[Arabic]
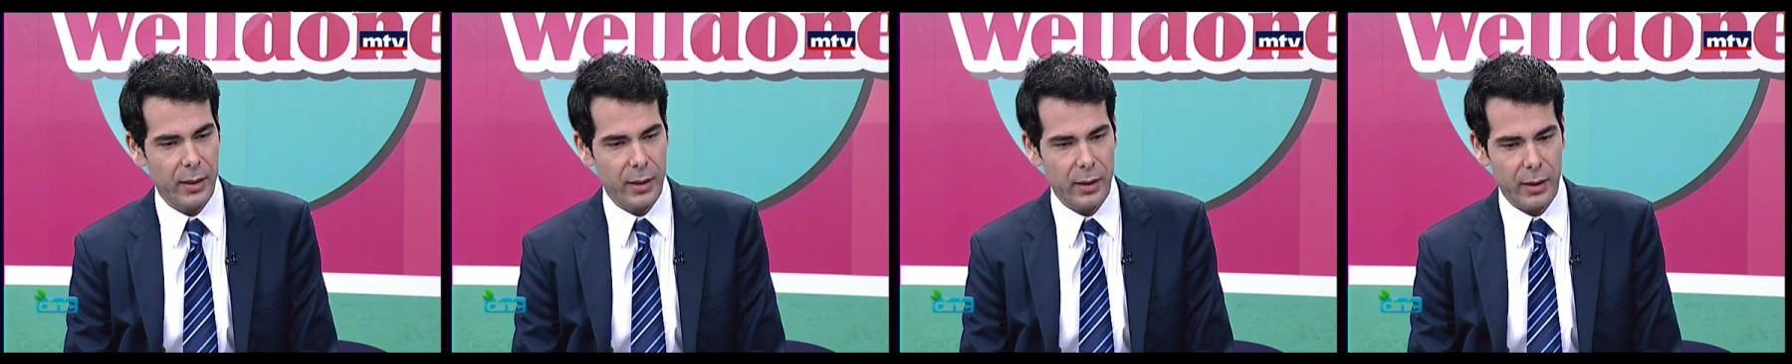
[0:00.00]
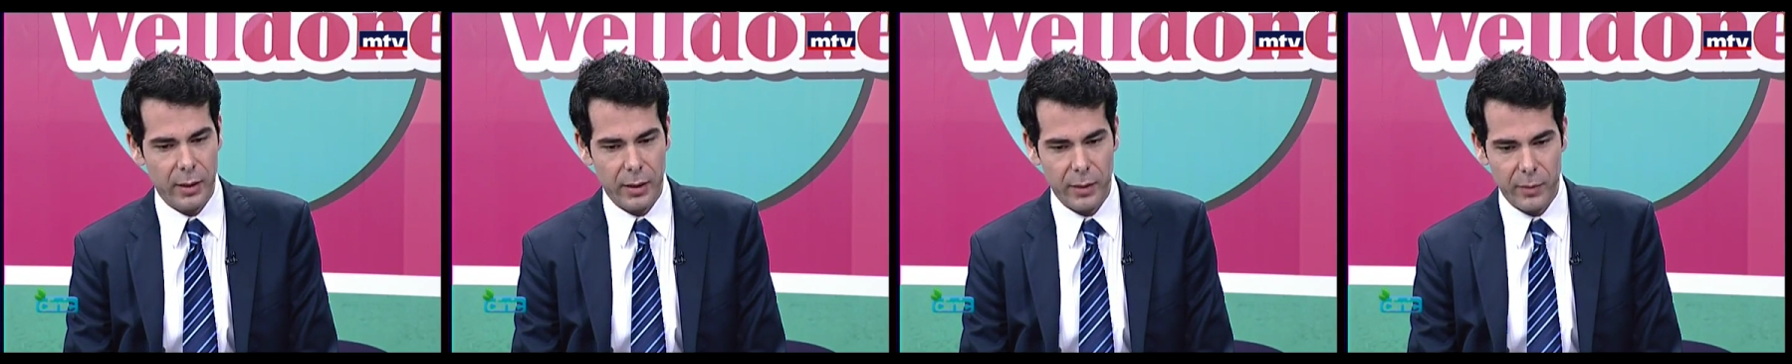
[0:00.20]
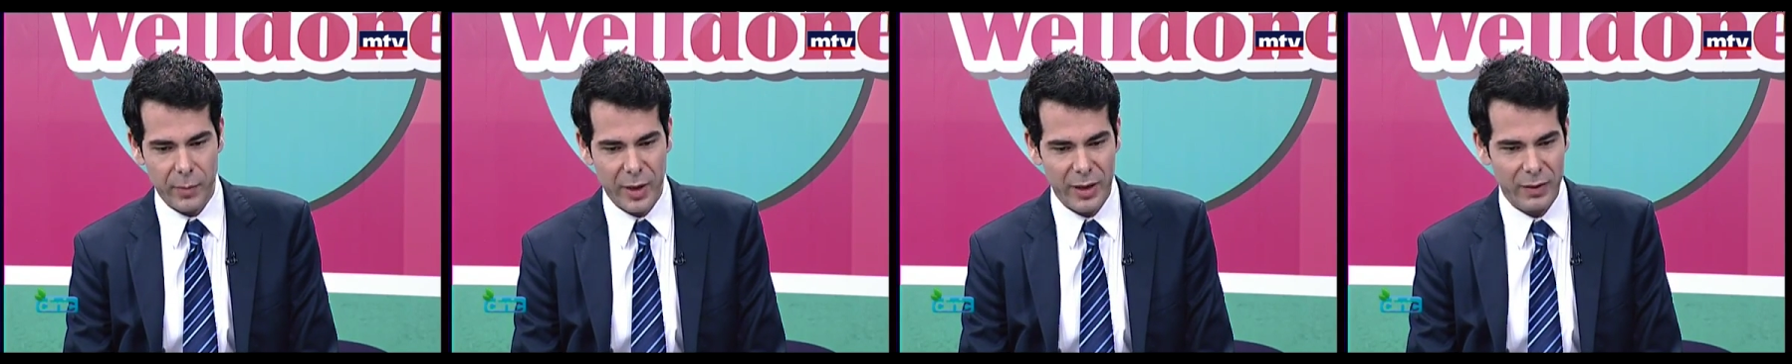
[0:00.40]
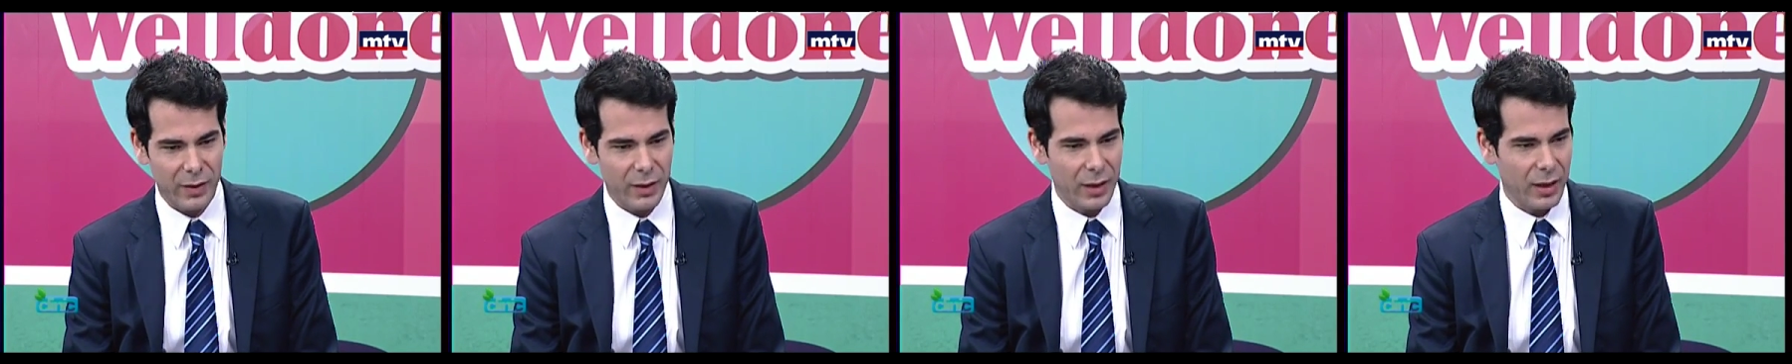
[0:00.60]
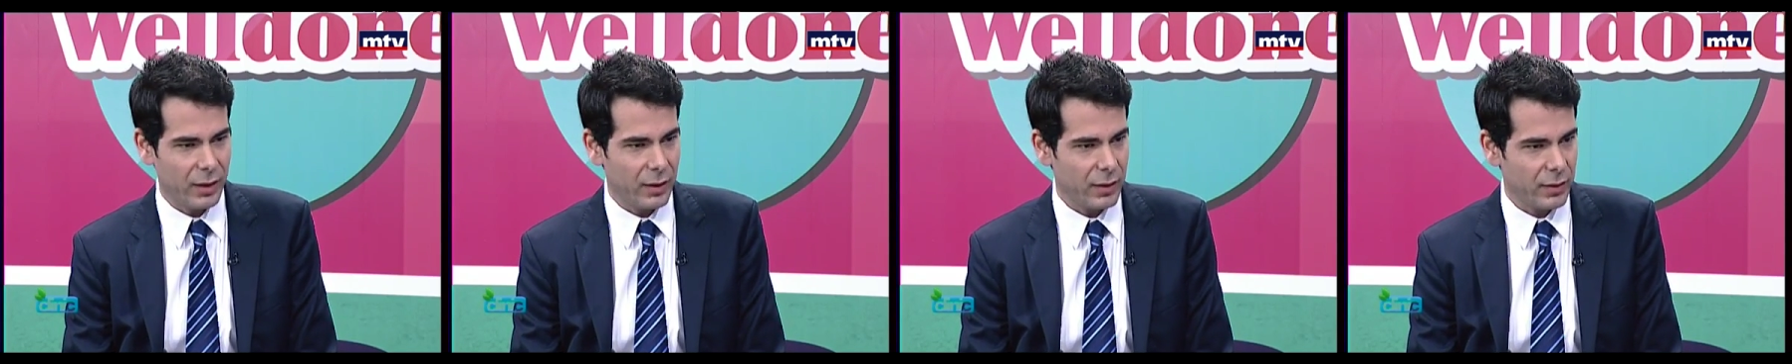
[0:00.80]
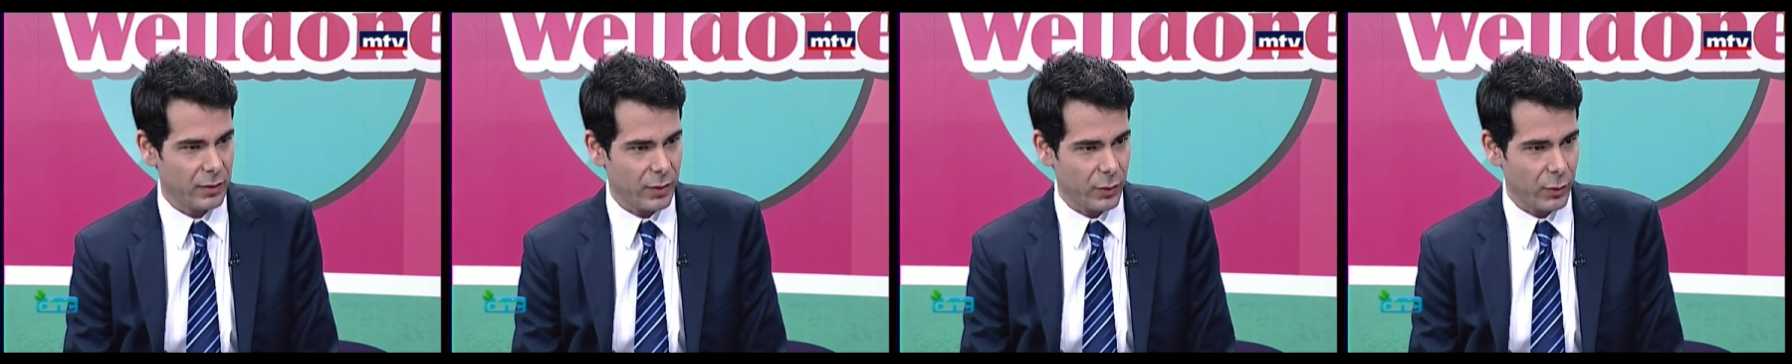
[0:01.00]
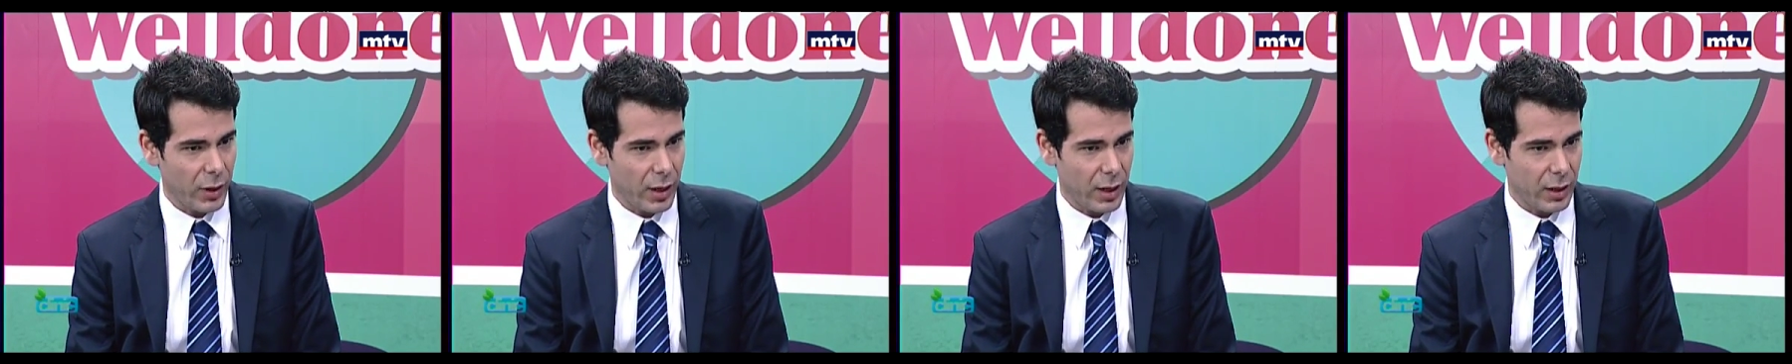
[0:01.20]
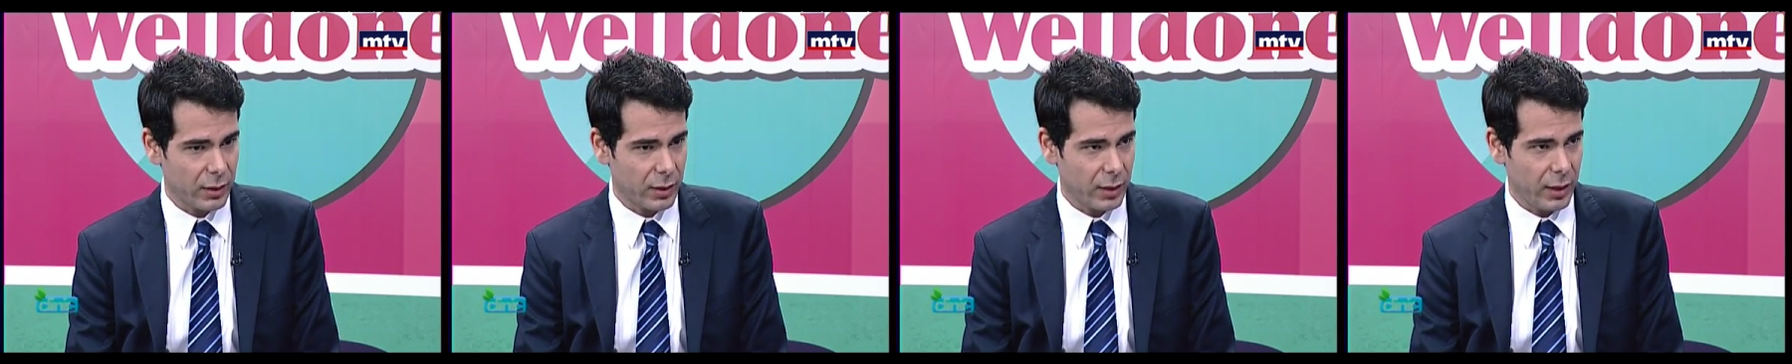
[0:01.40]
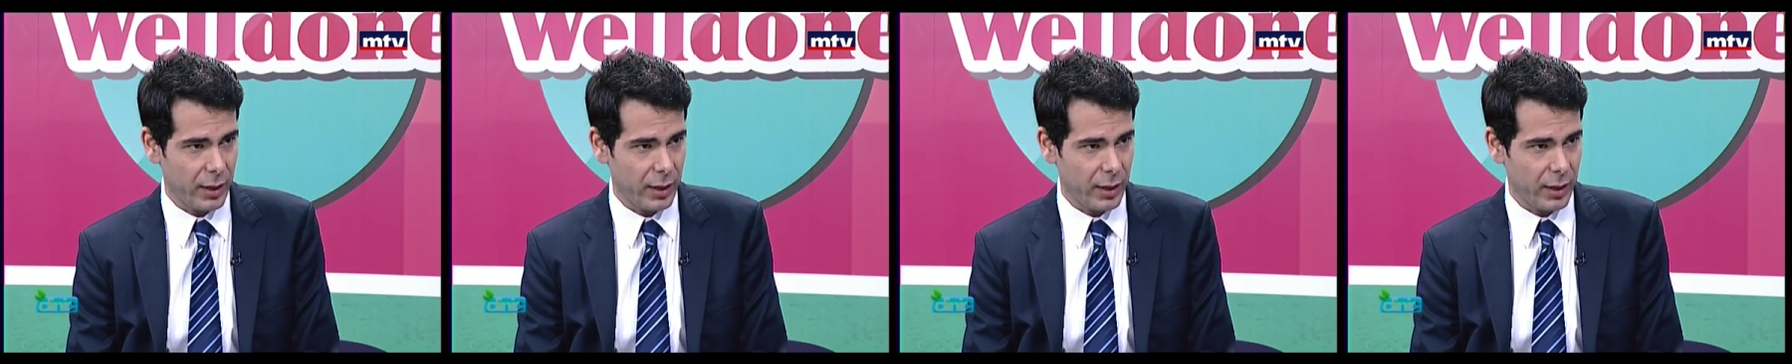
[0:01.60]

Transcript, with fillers: آه مثلا اذا واحد